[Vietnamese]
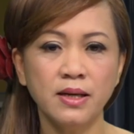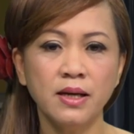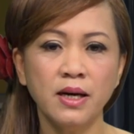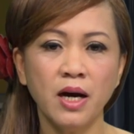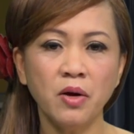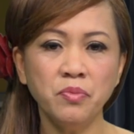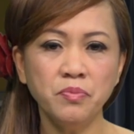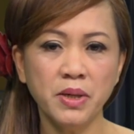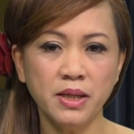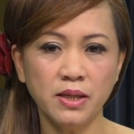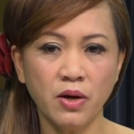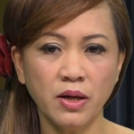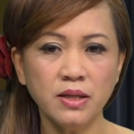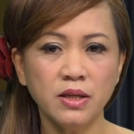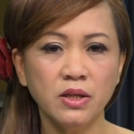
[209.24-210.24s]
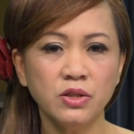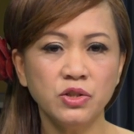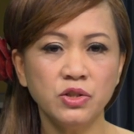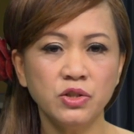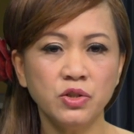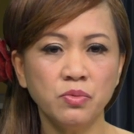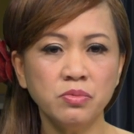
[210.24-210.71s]
Ông Bình nói,
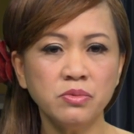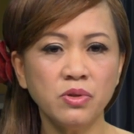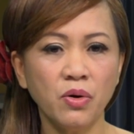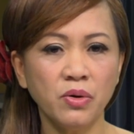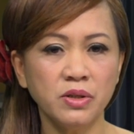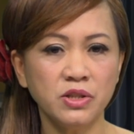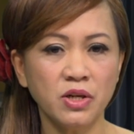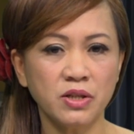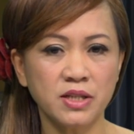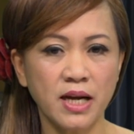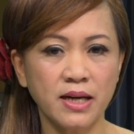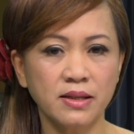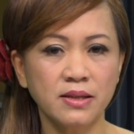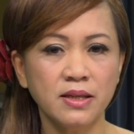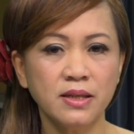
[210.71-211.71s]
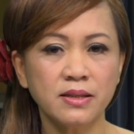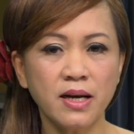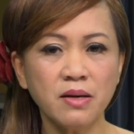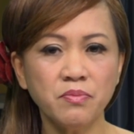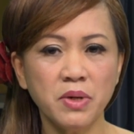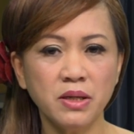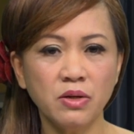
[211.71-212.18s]
chúng tôi cho rằng
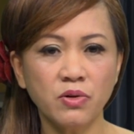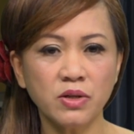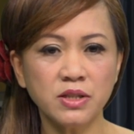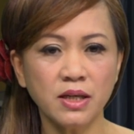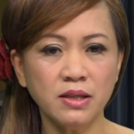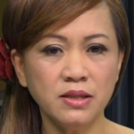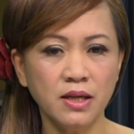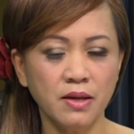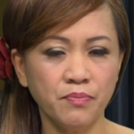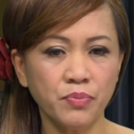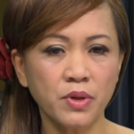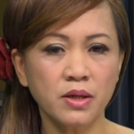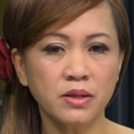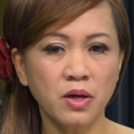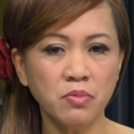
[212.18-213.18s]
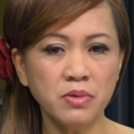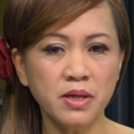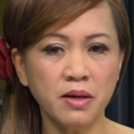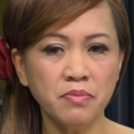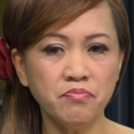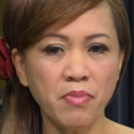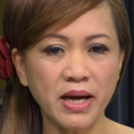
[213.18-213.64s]
các bên đều có trách nhiệm đóng
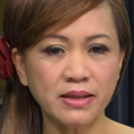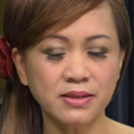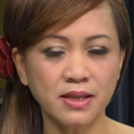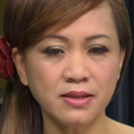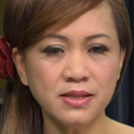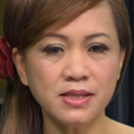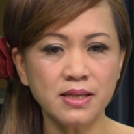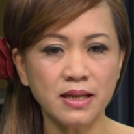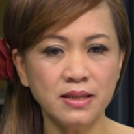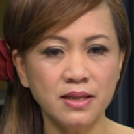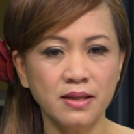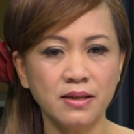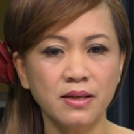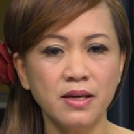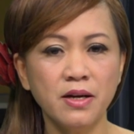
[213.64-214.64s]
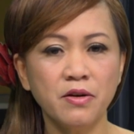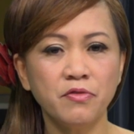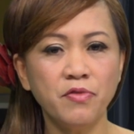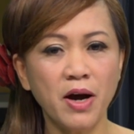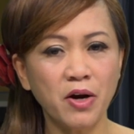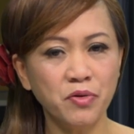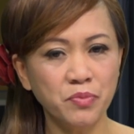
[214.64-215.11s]
góp mang tính xây dựng
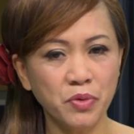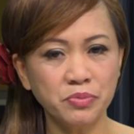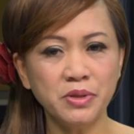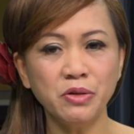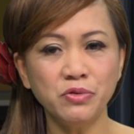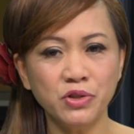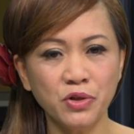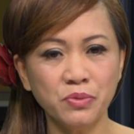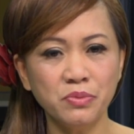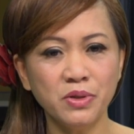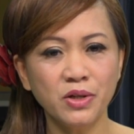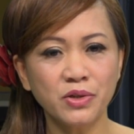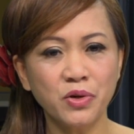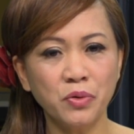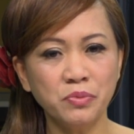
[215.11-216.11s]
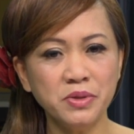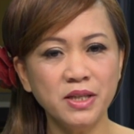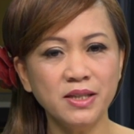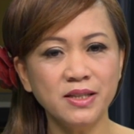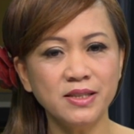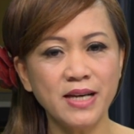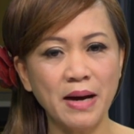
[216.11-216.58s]
vào mục tiêu chung cũng
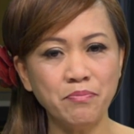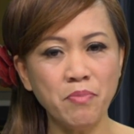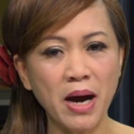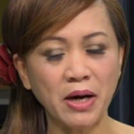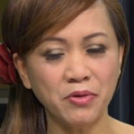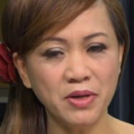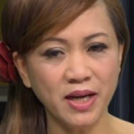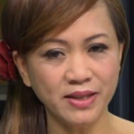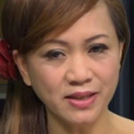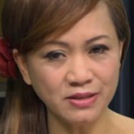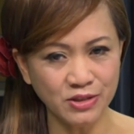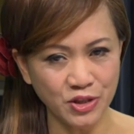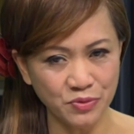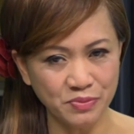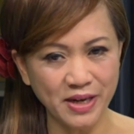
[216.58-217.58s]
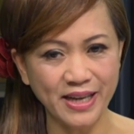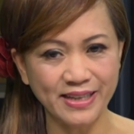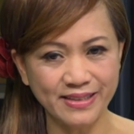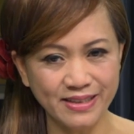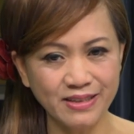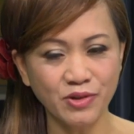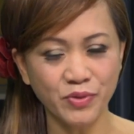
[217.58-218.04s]
như đảm bảo lợi ích chung
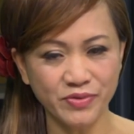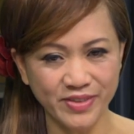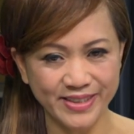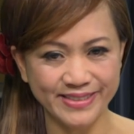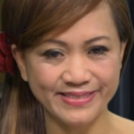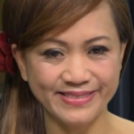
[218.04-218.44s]
này. Kính thưa quý vị.